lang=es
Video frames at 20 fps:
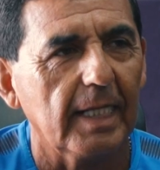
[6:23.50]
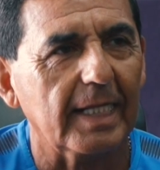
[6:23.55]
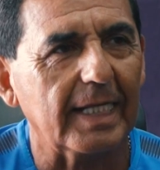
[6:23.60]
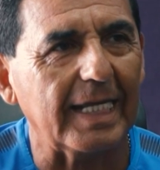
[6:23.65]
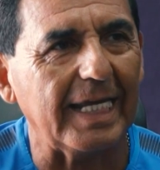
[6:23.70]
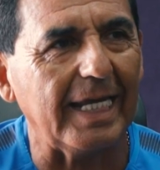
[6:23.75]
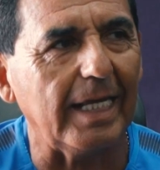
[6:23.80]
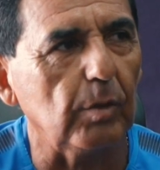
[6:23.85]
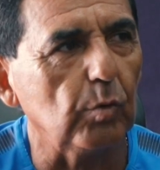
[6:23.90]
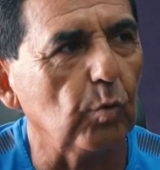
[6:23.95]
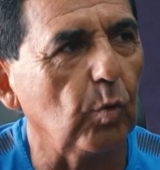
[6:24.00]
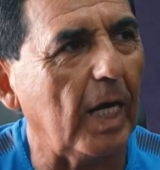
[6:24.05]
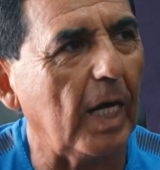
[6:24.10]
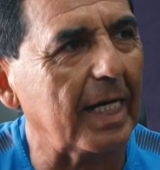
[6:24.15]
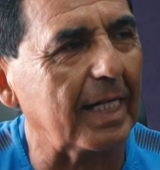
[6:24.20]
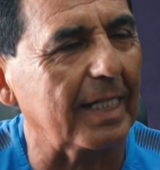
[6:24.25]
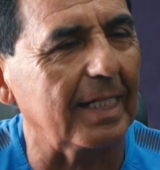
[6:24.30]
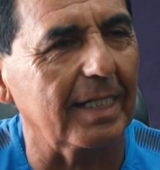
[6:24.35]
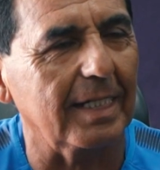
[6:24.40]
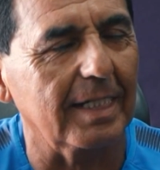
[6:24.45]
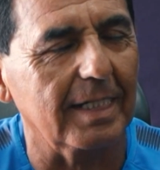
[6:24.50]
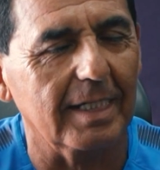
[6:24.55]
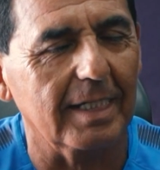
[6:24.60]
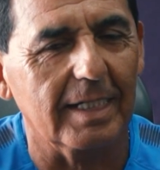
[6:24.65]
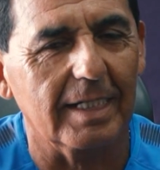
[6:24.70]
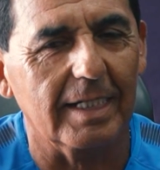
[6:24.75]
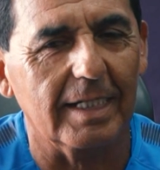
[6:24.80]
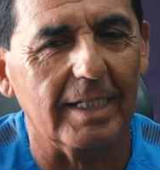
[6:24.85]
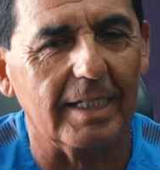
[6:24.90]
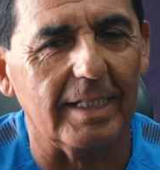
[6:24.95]
que en lugar
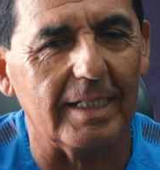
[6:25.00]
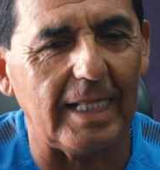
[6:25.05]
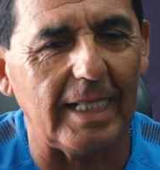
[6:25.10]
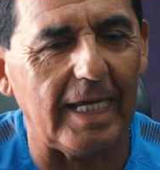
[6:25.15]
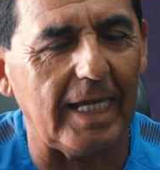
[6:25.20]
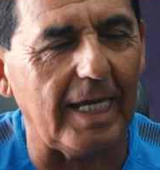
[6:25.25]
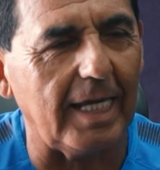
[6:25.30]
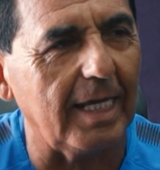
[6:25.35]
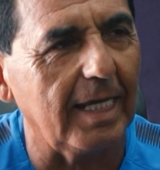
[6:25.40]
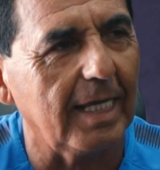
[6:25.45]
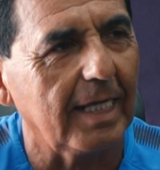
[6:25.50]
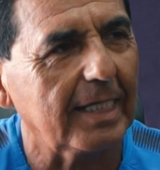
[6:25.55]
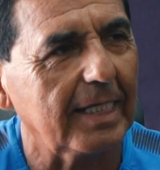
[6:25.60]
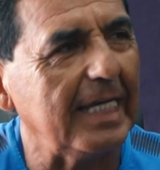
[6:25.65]
de